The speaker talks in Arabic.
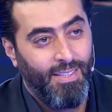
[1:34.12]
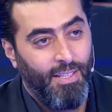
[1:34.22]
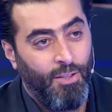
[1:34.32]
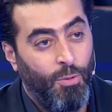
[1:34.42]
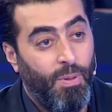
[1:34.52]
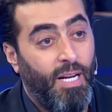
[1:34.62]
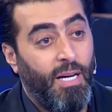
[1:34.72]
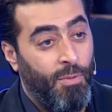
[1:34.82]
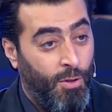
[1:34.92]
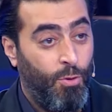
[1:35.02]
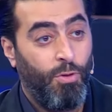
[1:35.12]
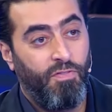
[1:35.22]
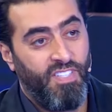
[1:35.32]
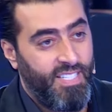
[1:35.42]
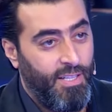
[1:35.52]
انه بالرغم من انكم
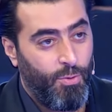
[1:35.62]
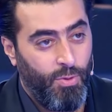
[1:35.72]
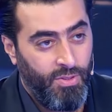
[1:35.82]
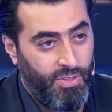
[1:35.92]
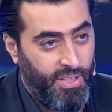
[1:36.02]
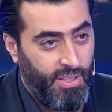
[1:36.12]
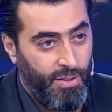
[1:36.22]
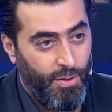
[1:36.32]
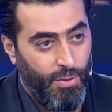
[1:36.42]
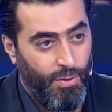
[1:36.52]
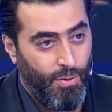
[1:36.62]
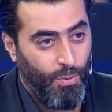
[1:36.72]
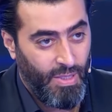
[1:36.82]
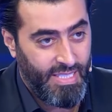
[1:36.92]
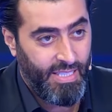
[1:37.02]
انفصلتوا انت
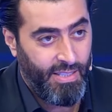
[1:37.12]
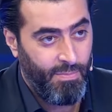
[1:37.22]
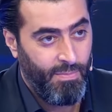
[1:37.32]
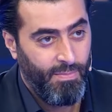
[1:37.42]
ووسيم